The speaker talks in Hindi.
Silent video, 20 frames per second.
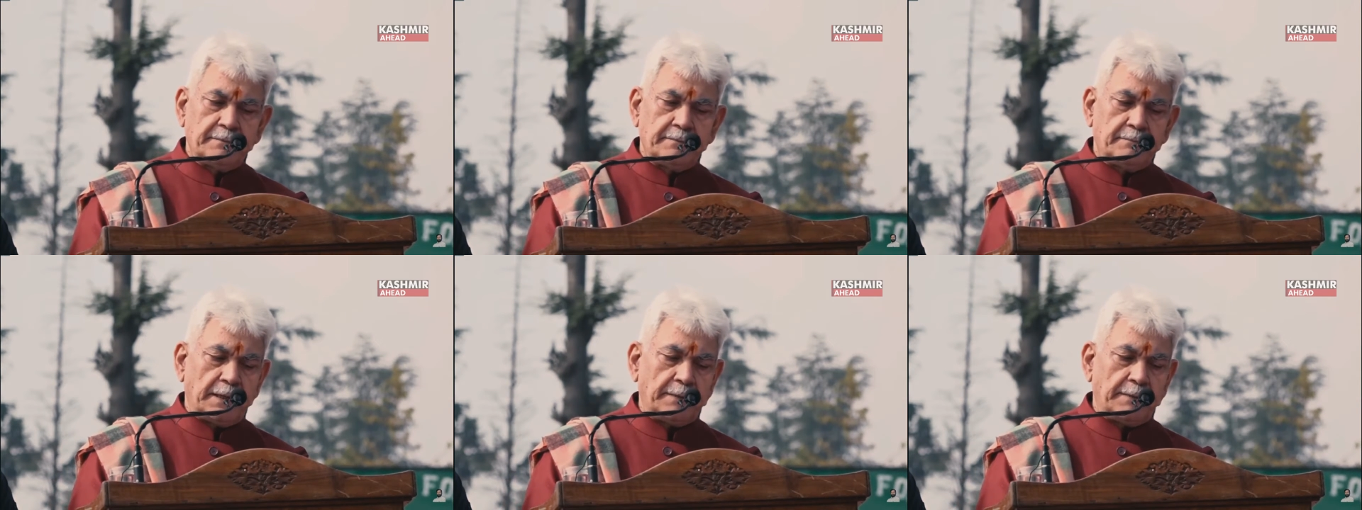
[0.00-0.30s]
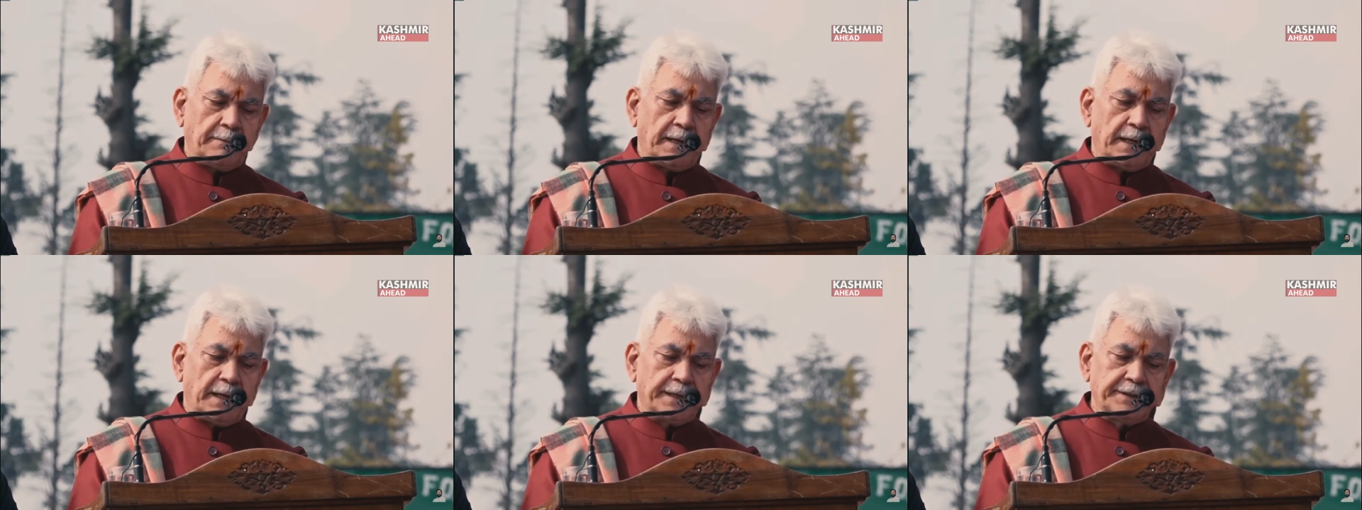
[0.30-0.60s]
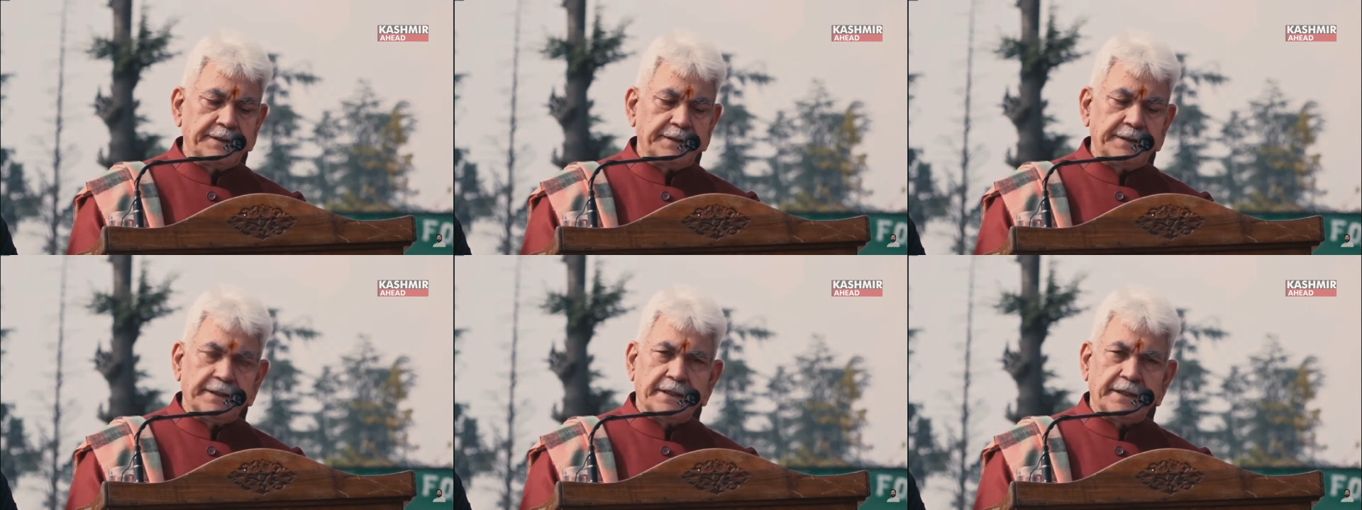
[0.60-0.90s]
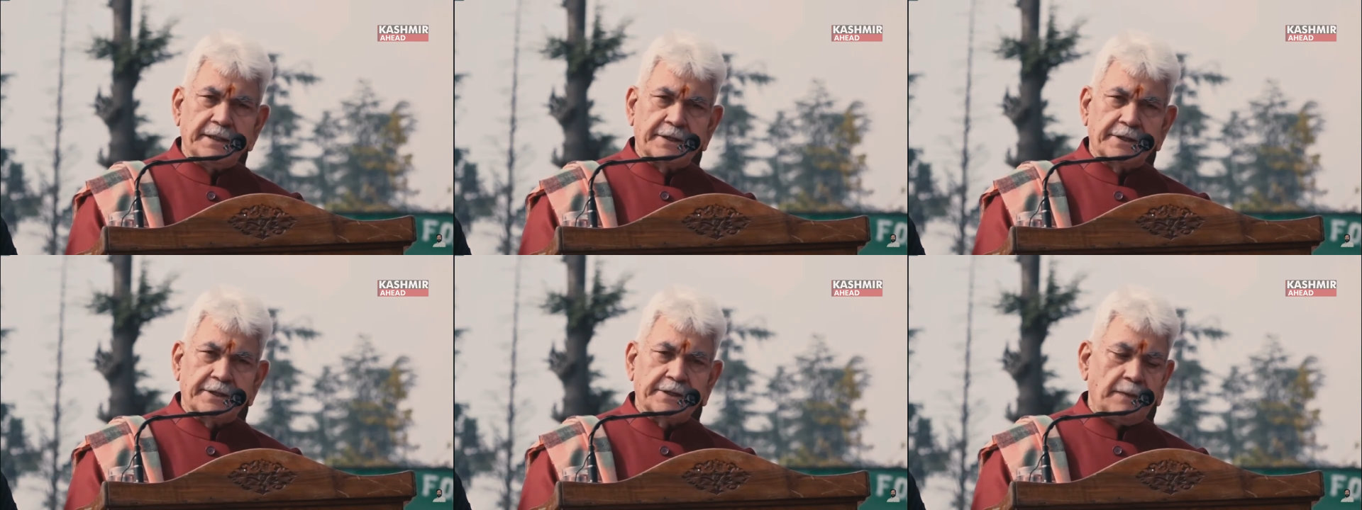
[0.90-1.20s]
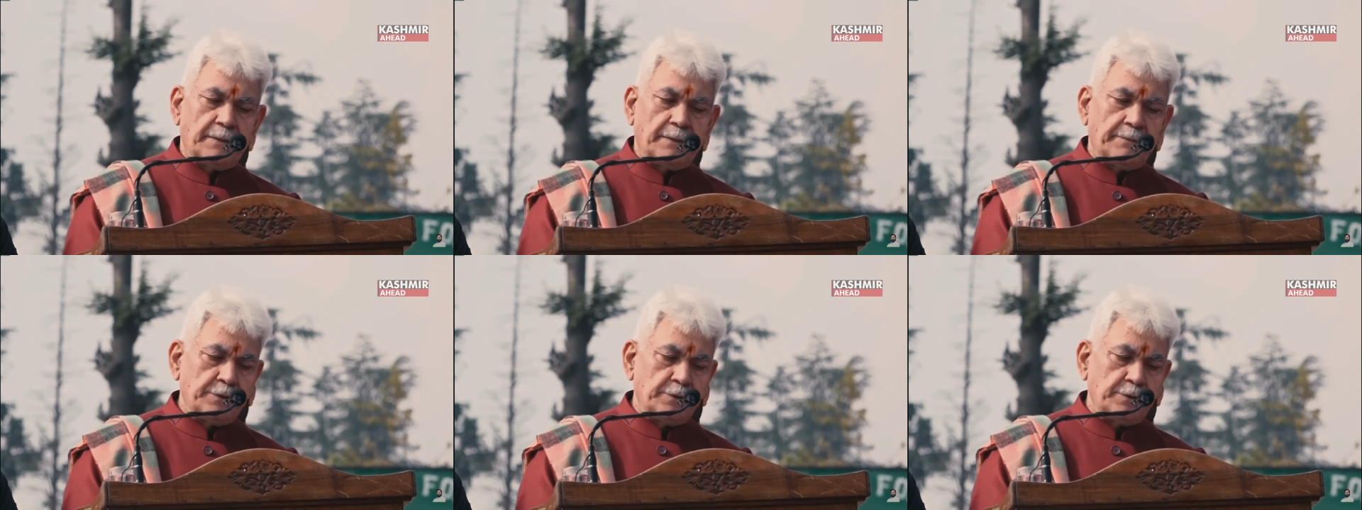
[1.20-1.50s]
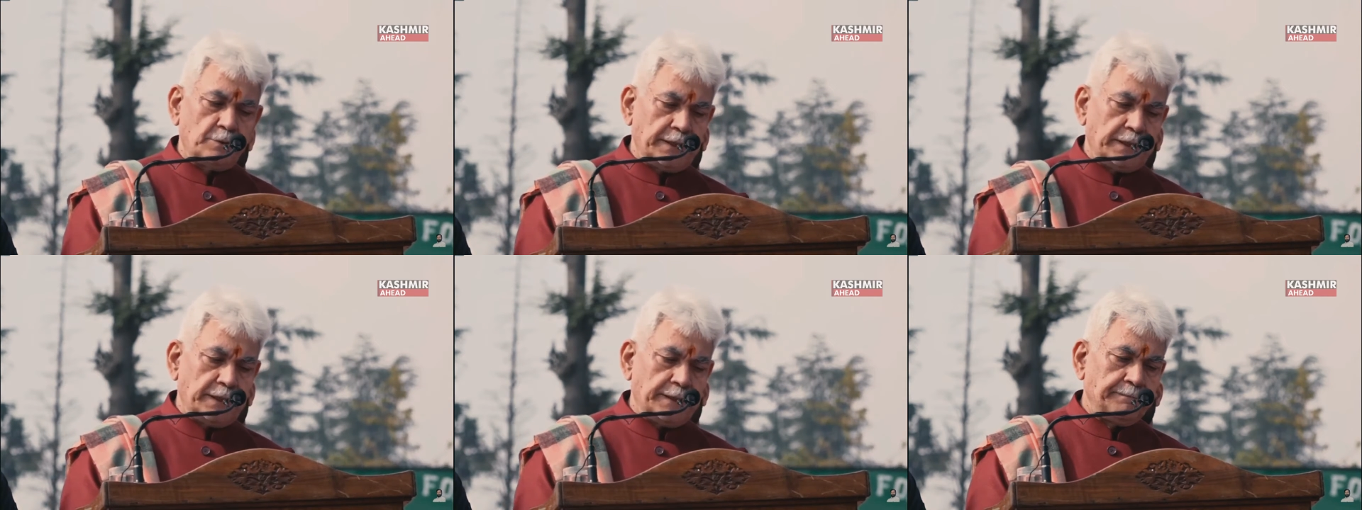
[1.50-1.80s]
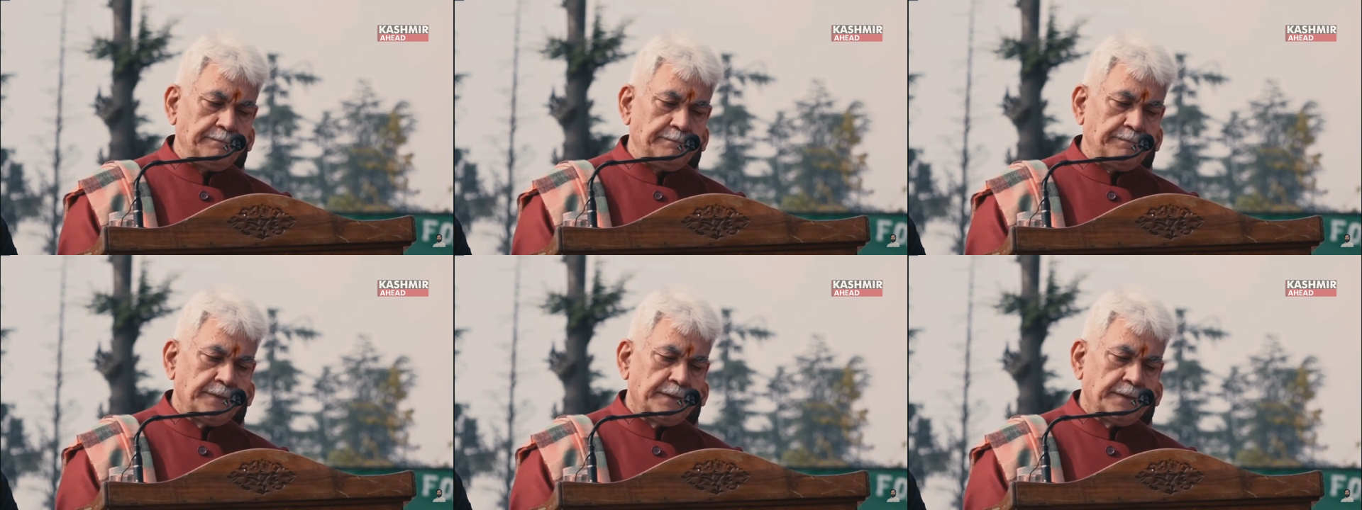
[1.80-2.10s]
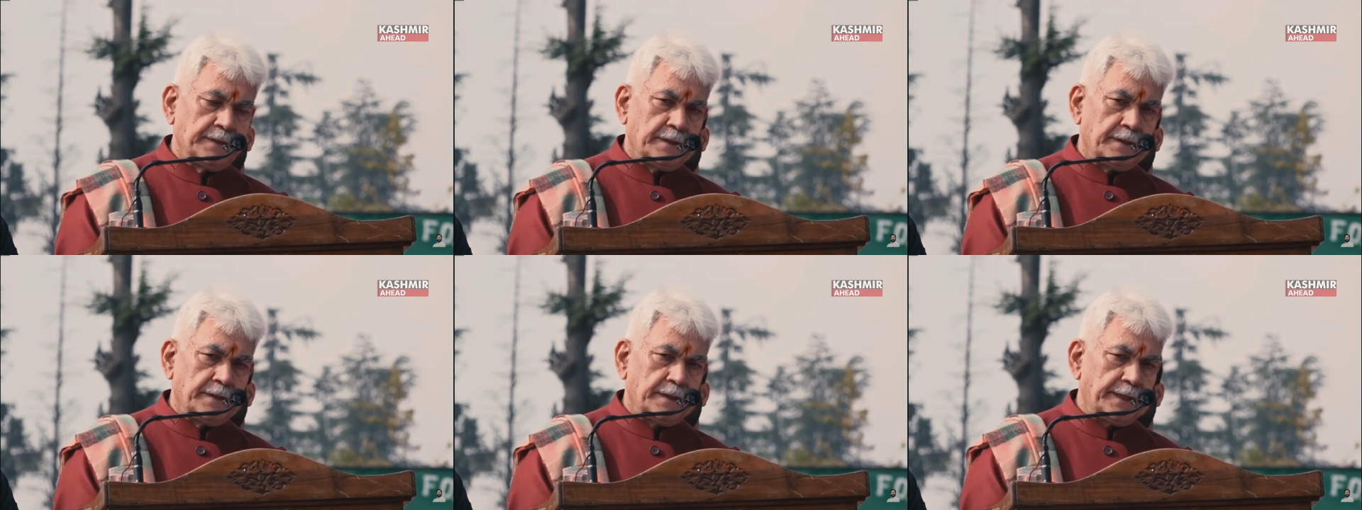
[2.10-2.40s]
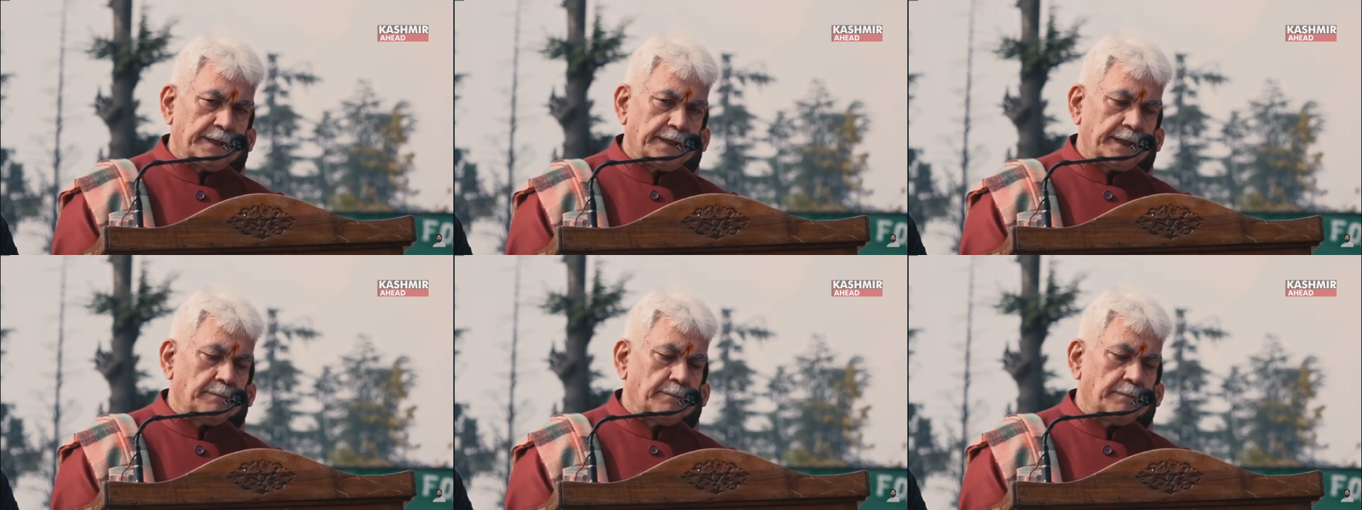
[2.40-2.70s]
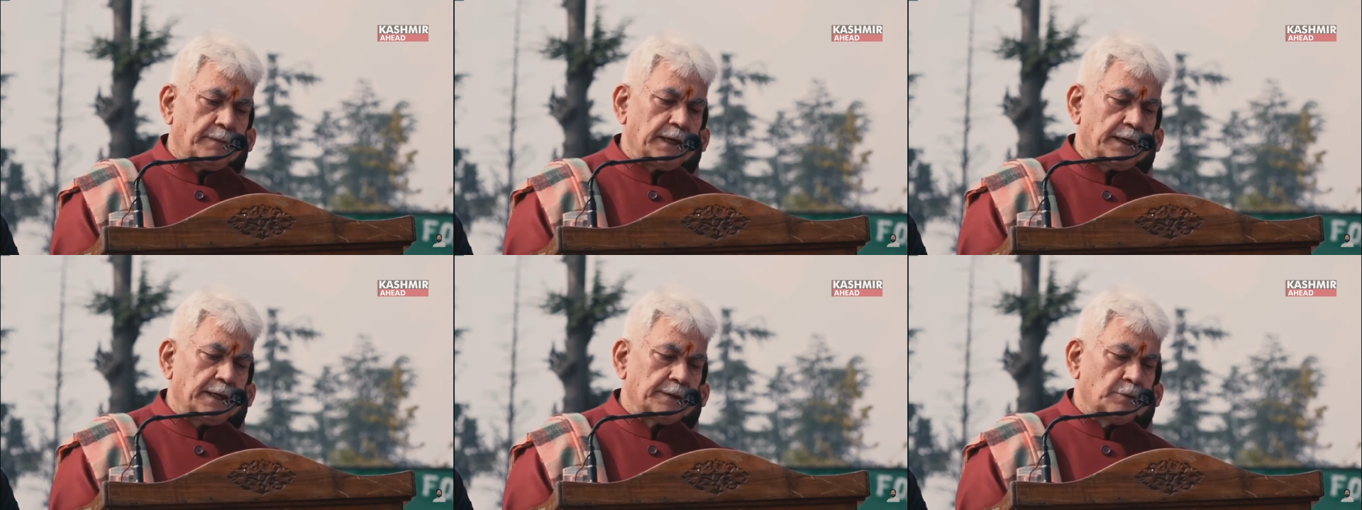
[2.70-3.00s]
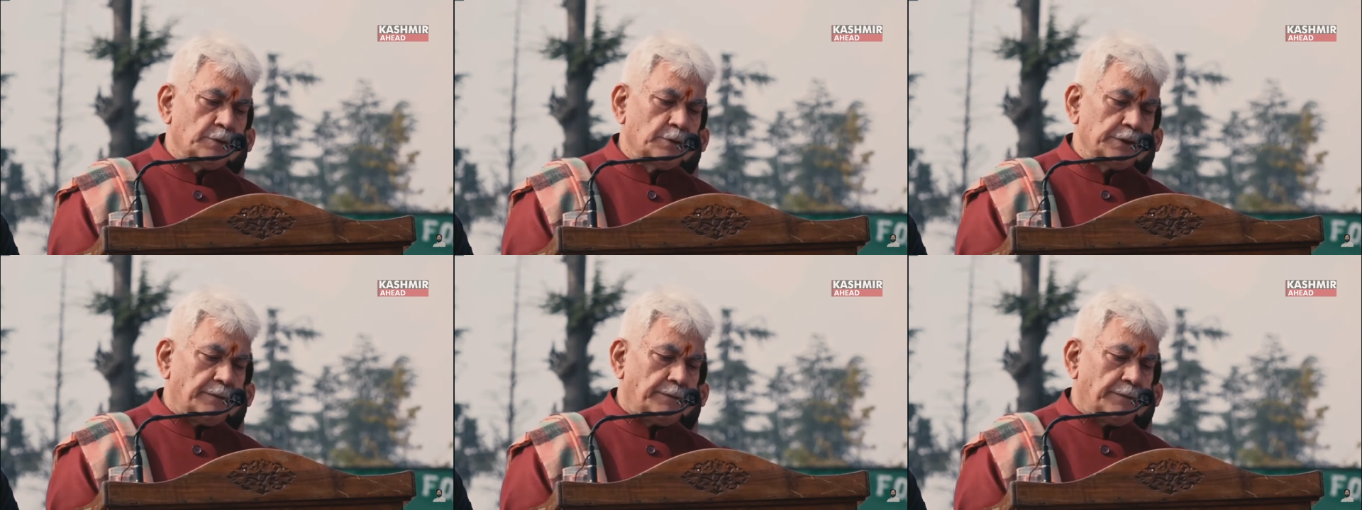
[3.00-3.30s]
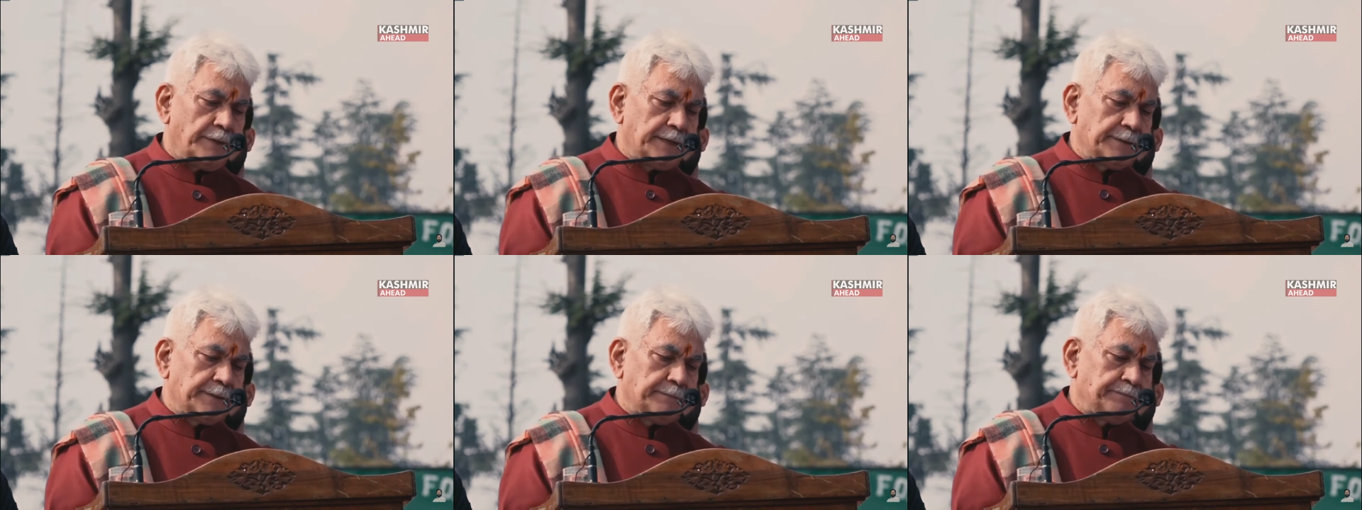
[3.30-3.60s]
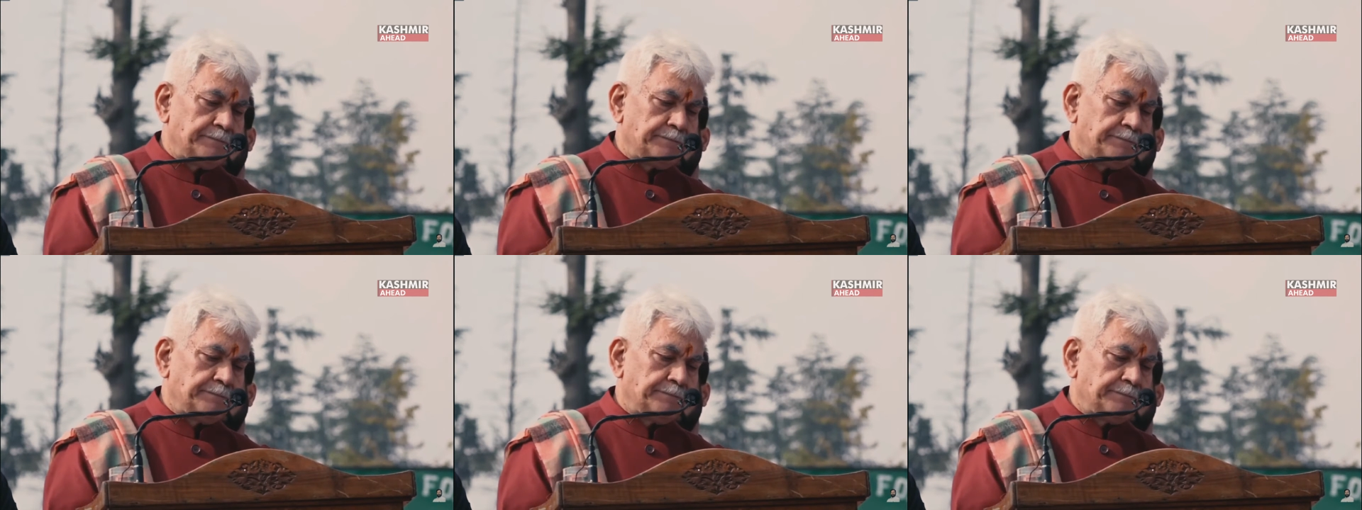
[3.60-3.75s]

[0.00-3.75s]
माँ भारती की रक्षा में जुटे हर एक बहादुर जवान